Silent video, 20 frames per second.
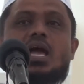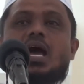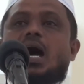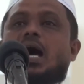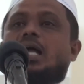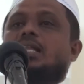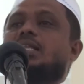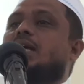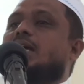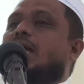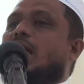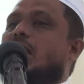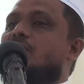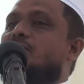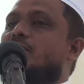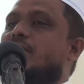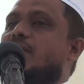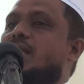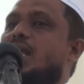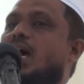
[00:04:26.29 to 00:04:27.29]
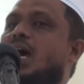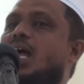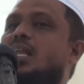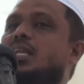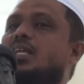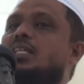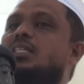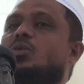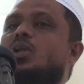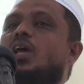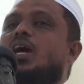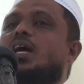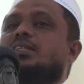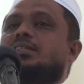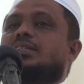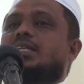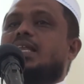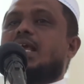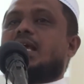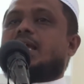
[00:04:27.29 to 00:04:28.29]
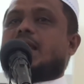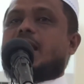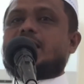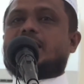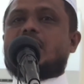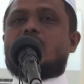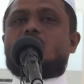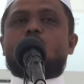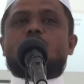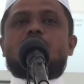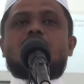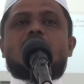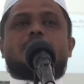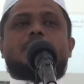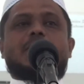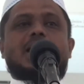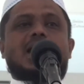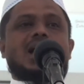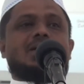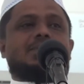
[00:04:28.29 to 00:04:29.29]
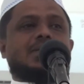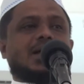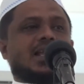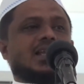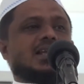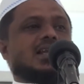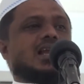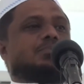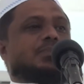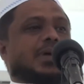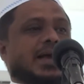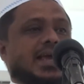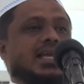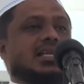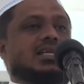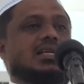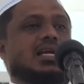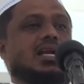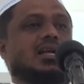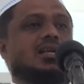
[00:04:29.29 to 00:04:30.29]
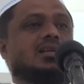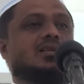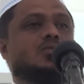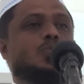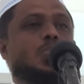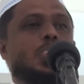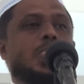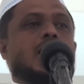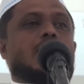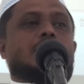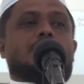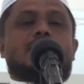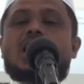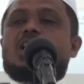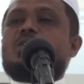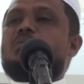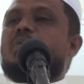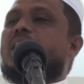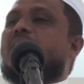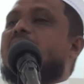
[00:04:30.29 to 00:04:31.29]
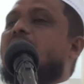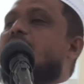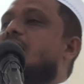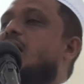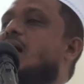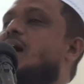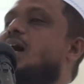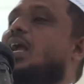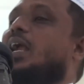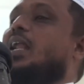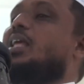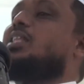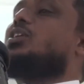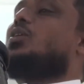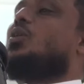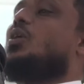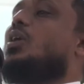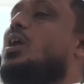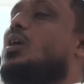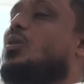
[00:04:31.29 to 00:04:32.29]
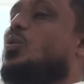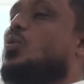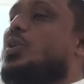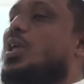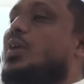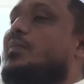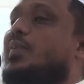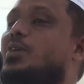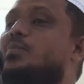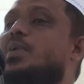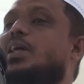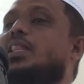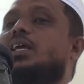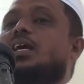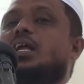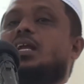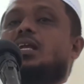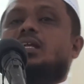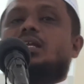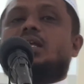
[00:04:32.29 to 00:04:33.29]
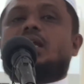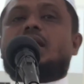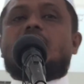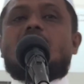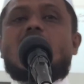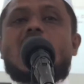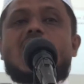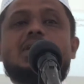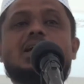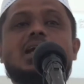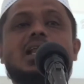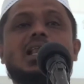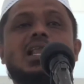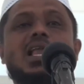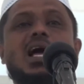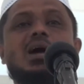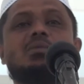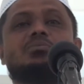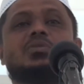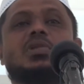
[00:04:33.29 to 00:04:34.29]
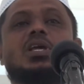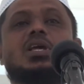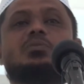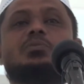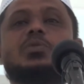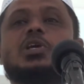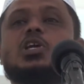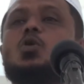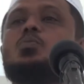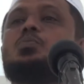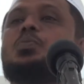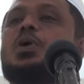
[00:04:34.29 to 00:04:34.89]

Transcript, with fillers: அந்த கல்வியினால் இந்த உலகத்திலே கிடைக்கக்கூடிய பலாபலன்கள் பயன்கள் மறுமையிலே நாங்கள் அடைந்து கொள்ளக்கூடிய வெகுமதிகள் அவைகளெல்லாம் மிகவும்